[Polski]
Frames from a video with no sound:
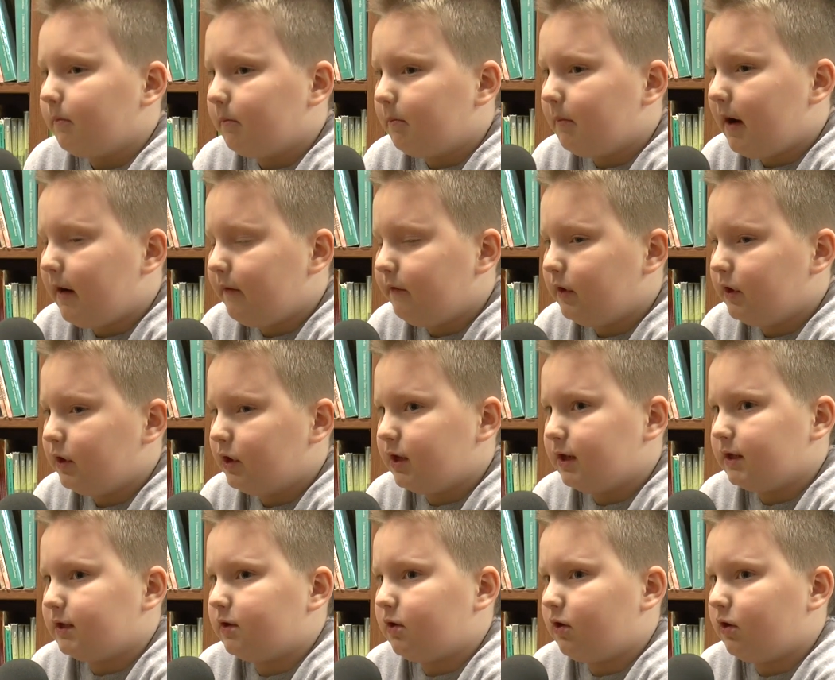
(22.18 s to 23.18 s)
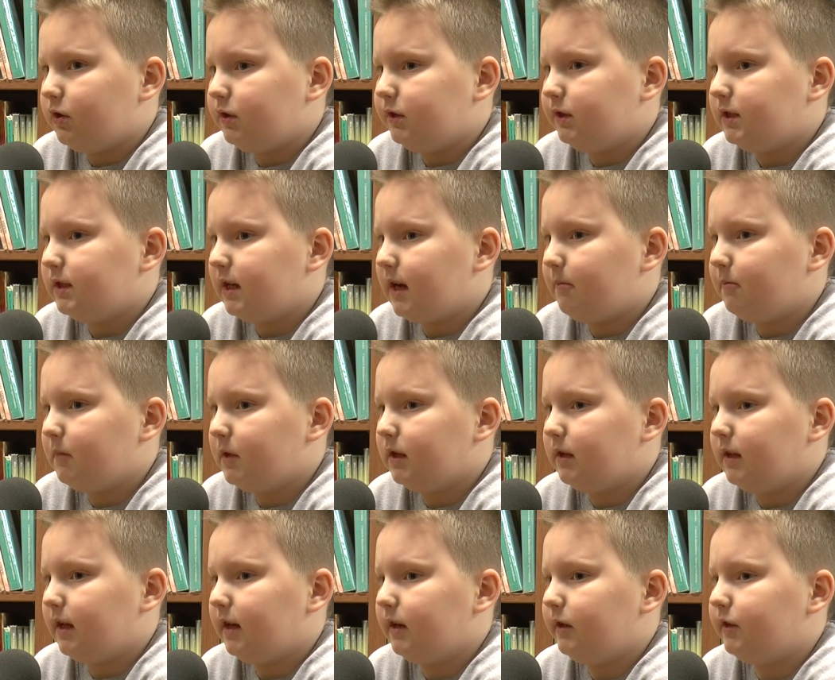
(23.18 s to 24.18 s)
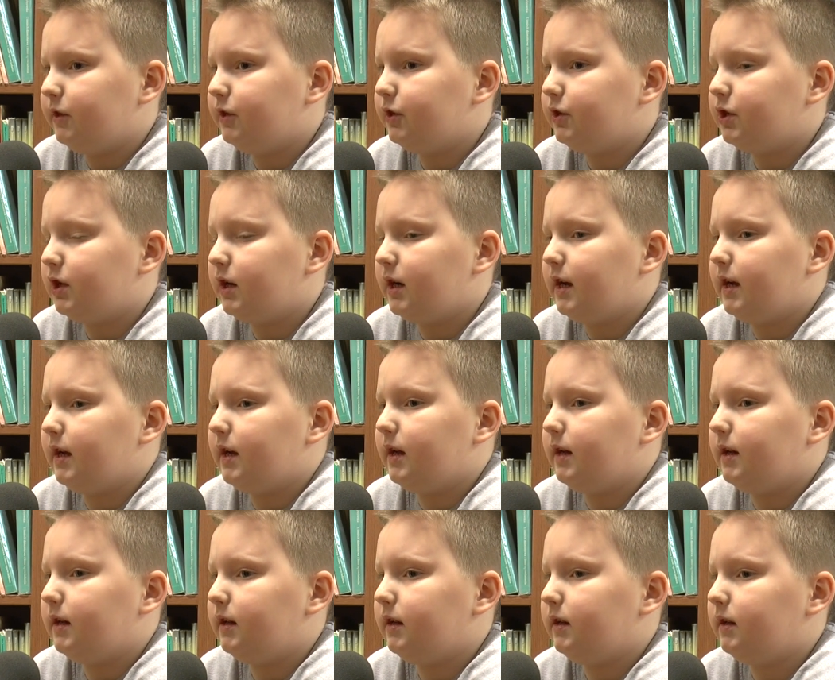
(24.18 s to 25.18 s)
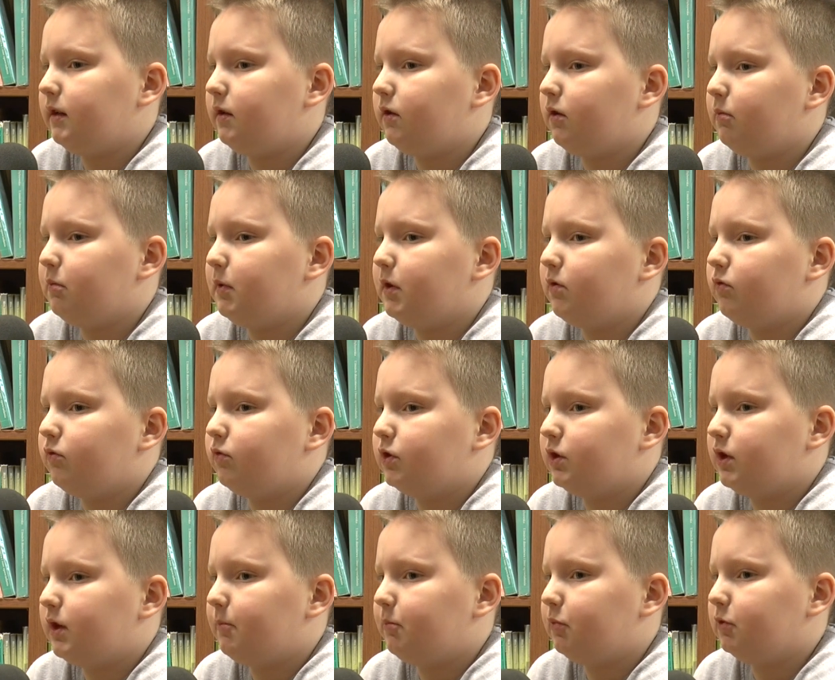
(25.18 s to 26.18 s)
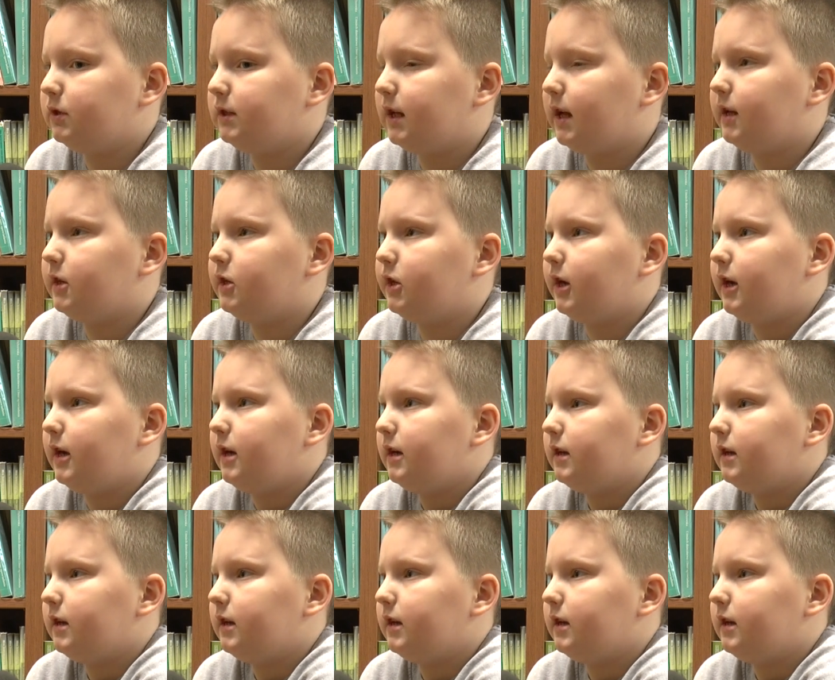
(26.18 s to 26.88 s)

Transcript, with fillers: Bawię się z rodzicami, tańczę, robię różne postacie.